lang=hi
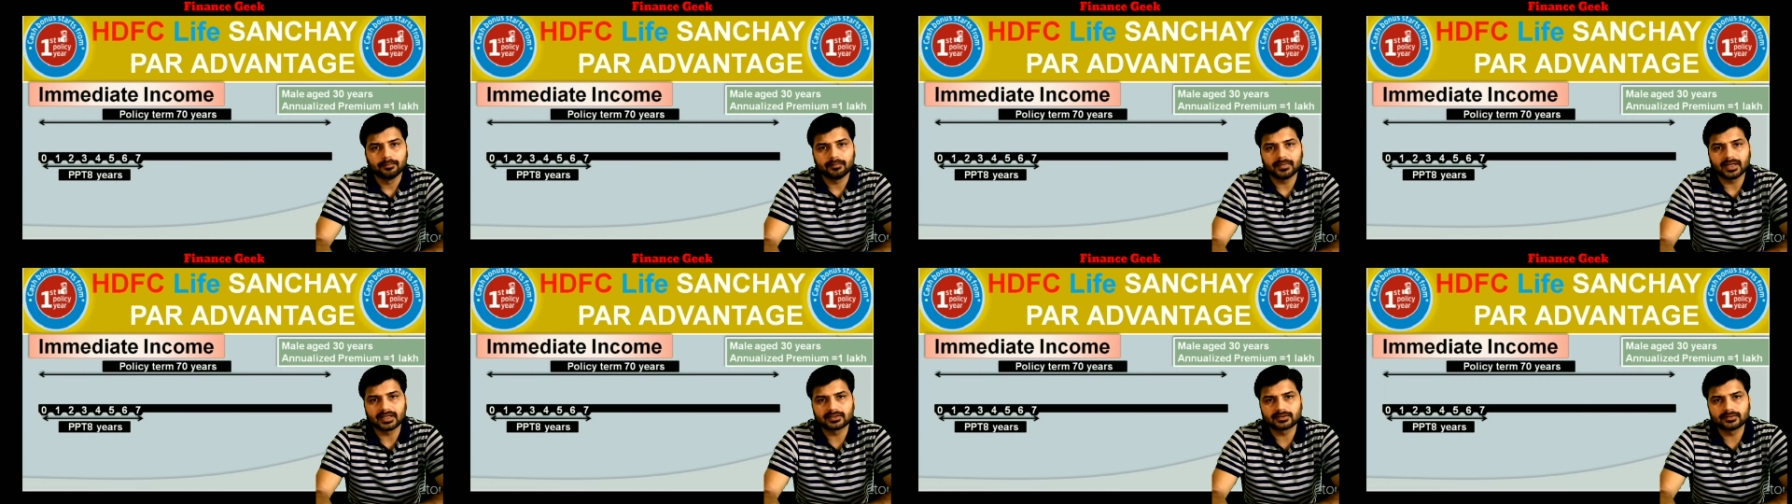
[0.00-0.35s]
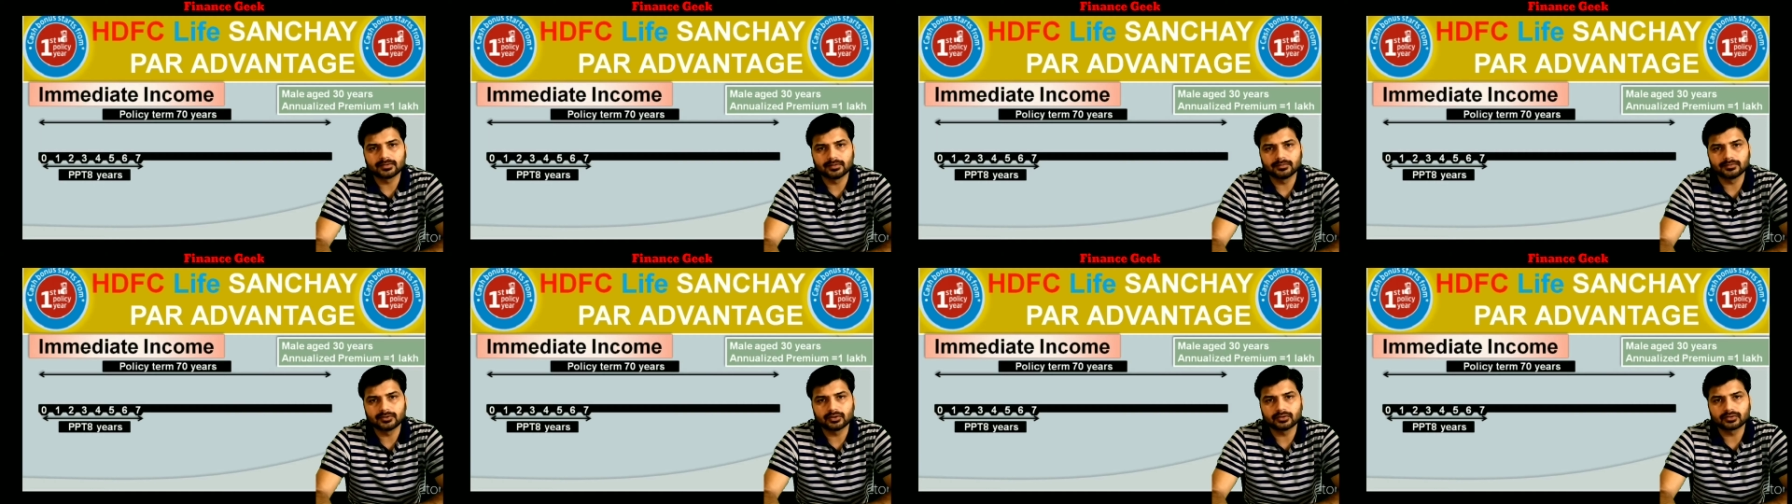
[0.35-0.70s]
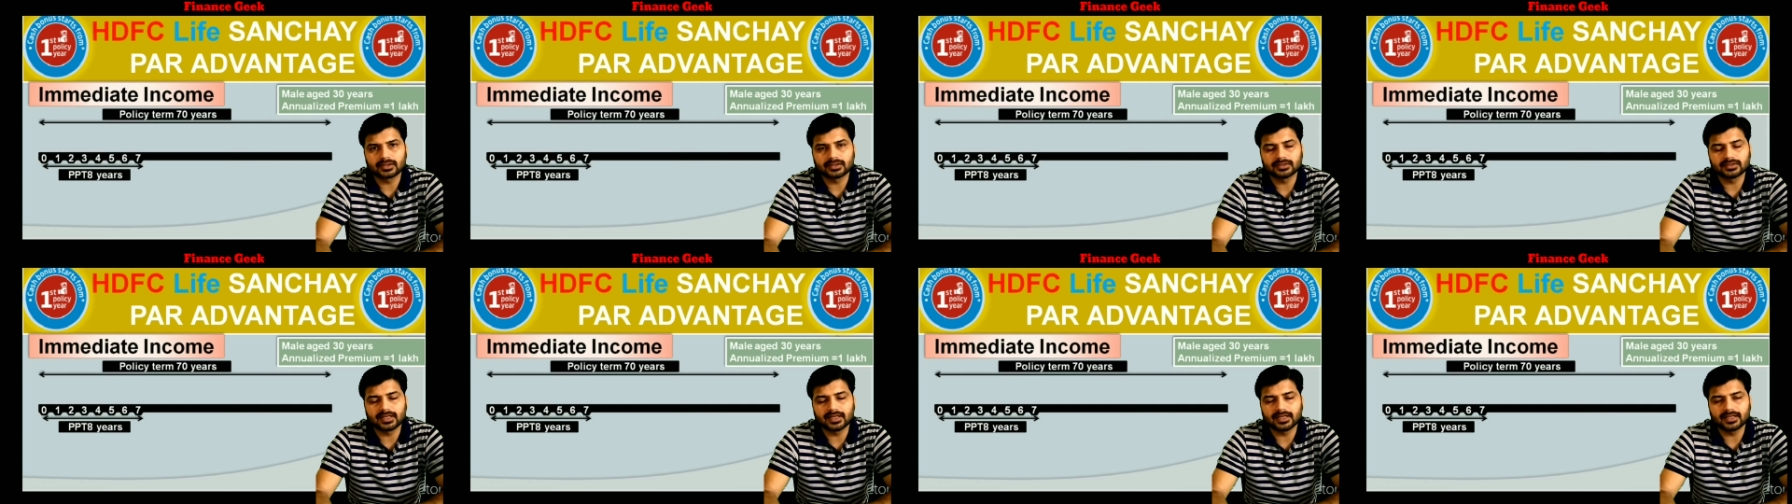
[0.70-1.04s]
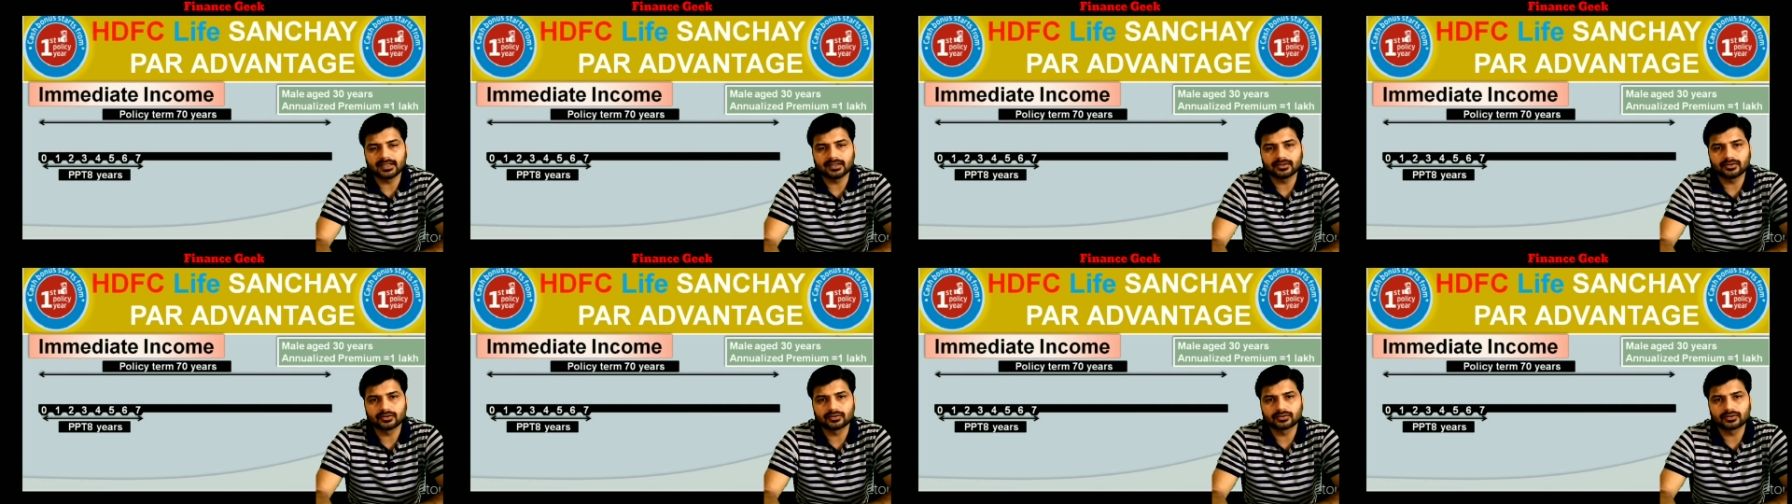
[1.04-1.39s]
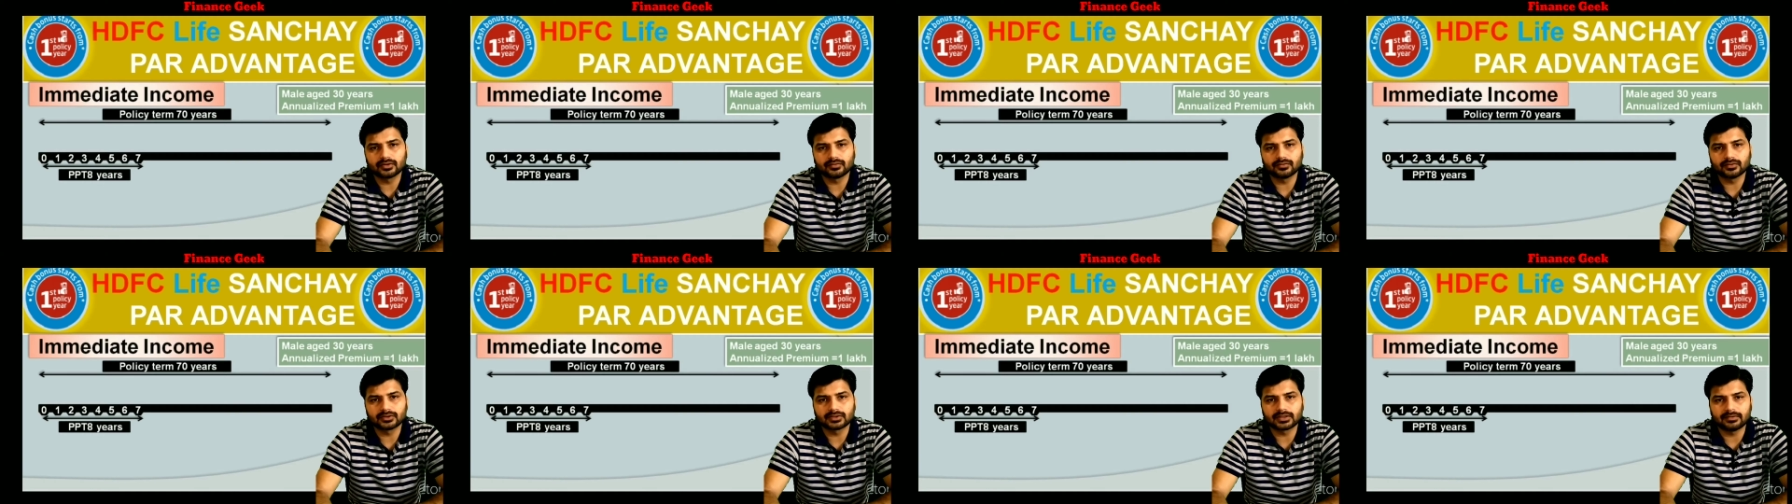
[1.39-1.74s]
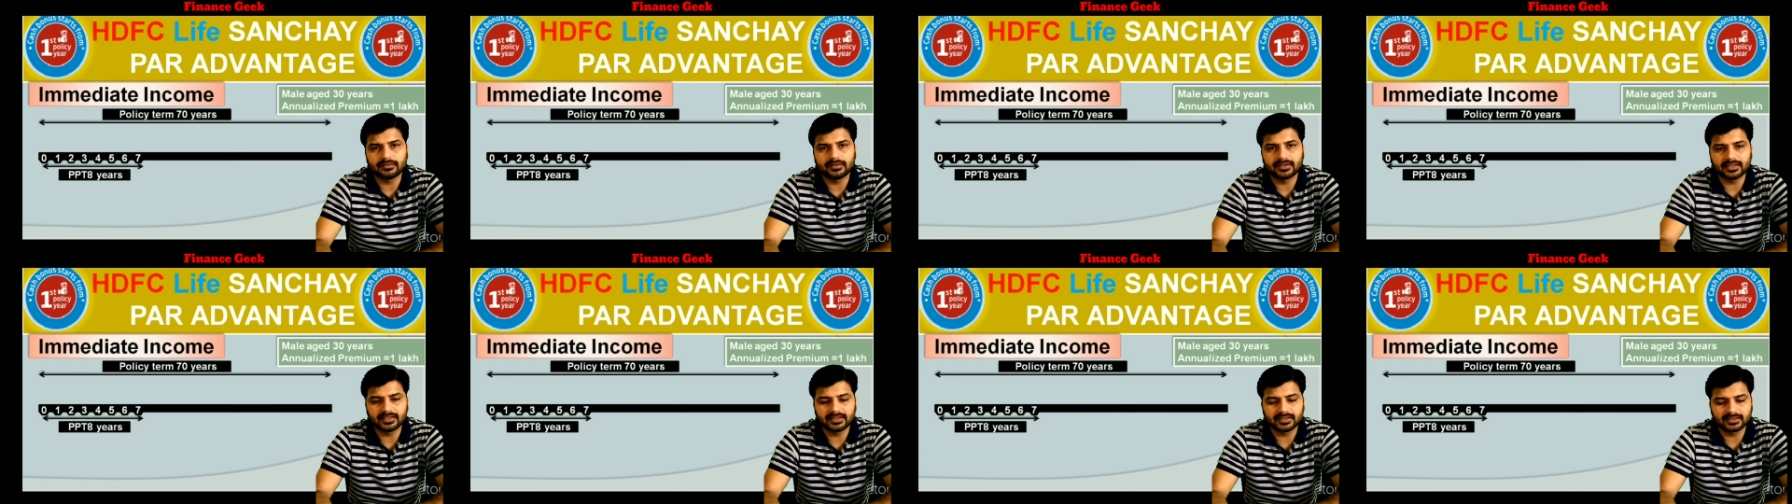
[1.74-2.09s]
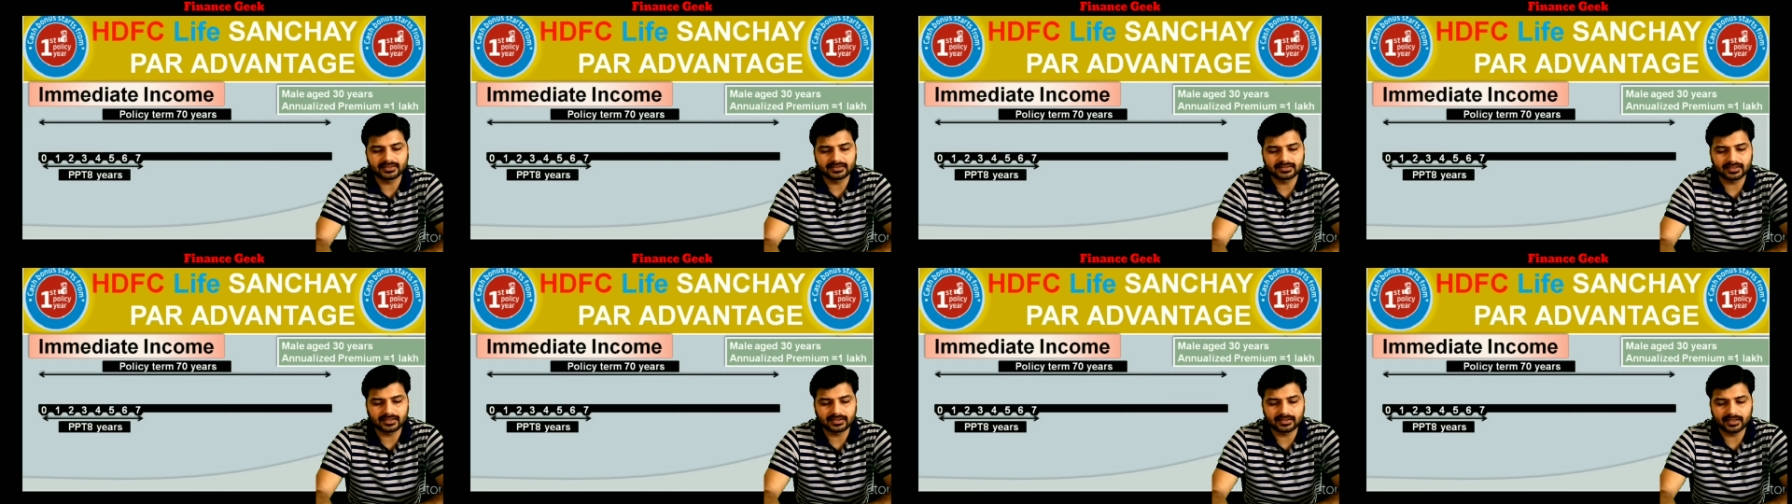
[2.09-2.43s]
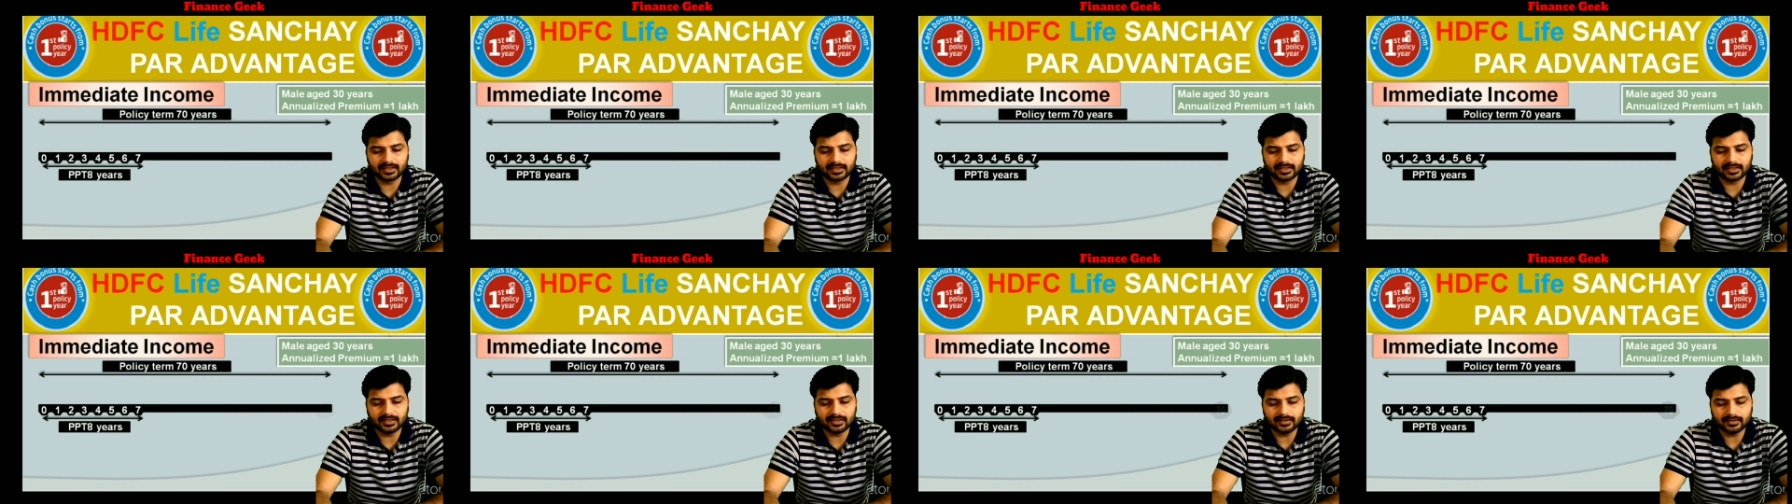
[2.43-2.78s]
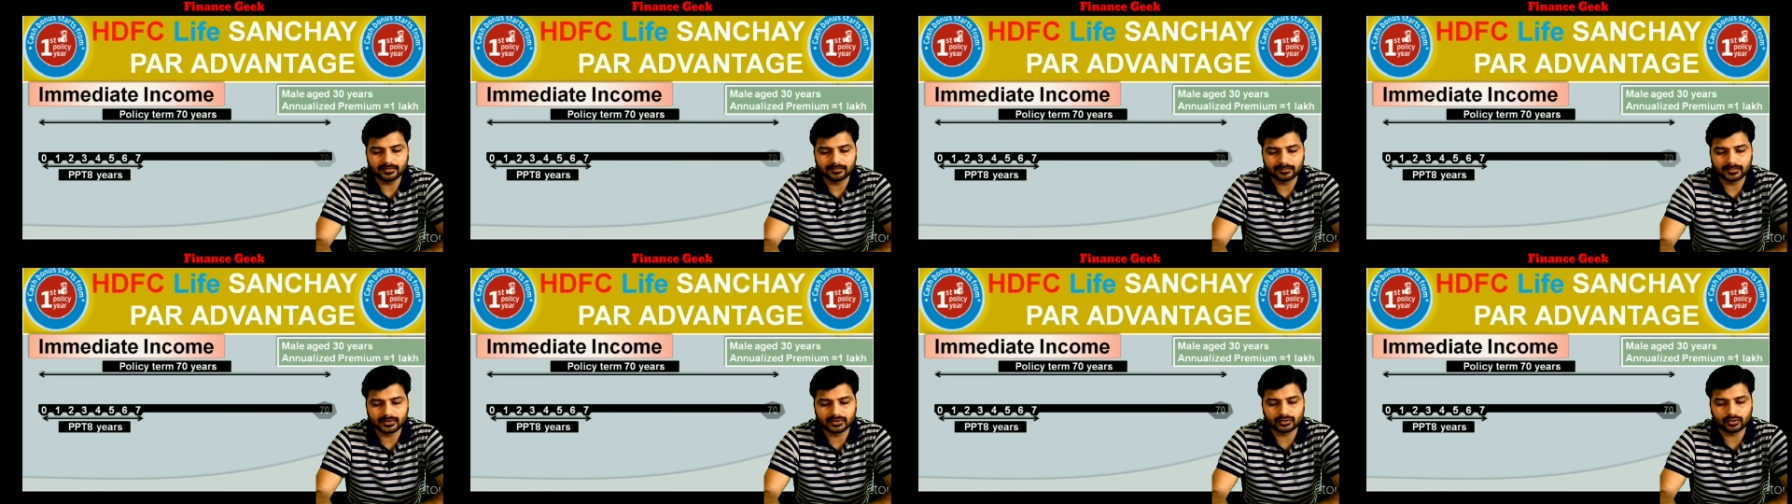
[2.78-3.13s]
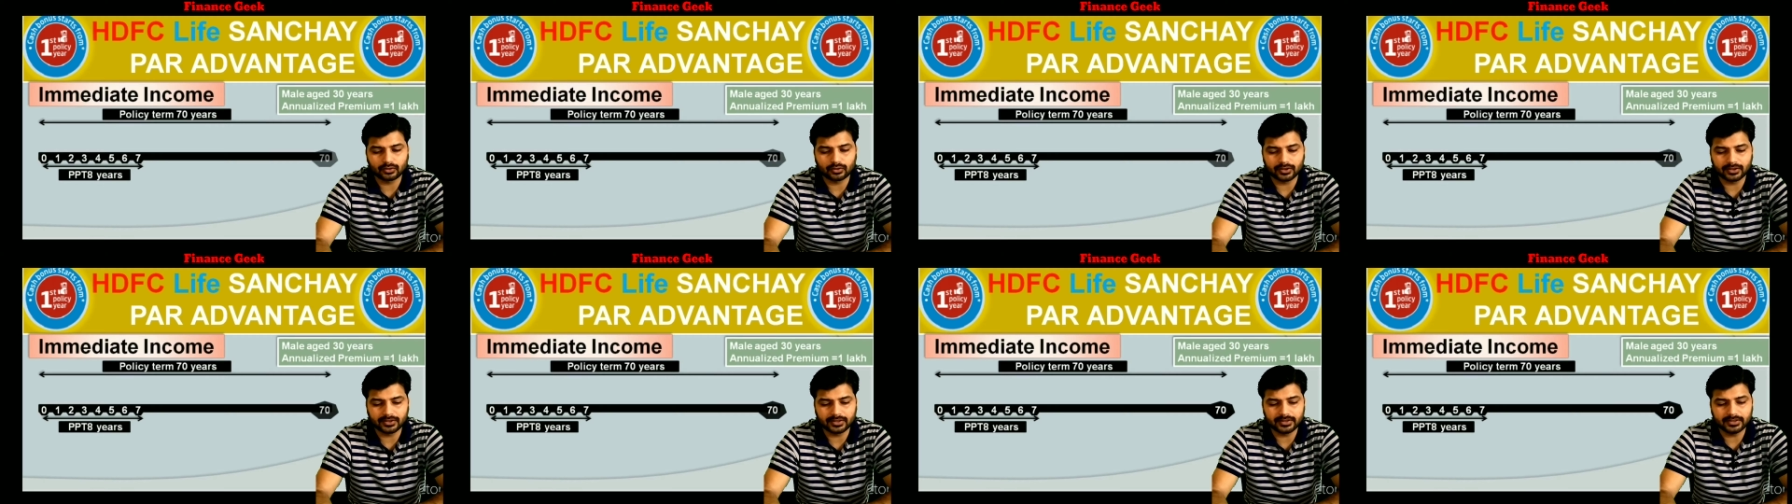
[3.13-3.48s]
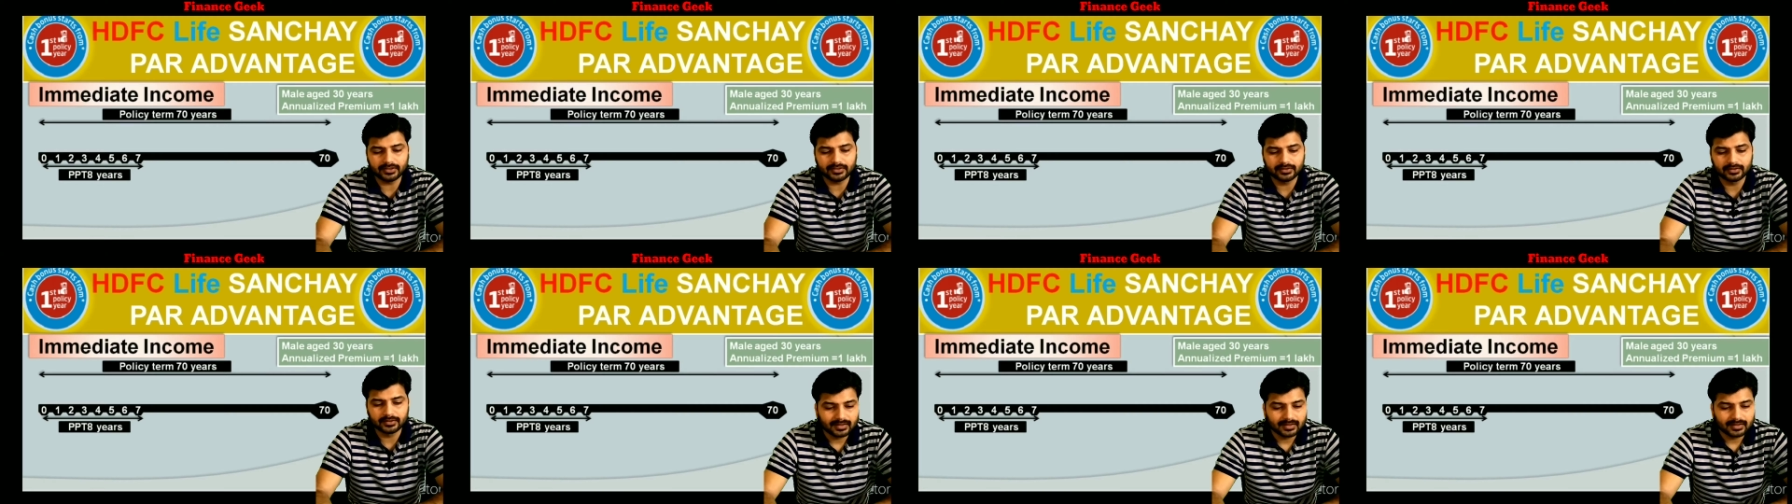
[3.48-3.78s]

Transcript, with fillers: मैक्सिमम जो उसका जाएगा दोस्तों वो सेवेंटी ईयर्स तक रहेगा मेचोरिटी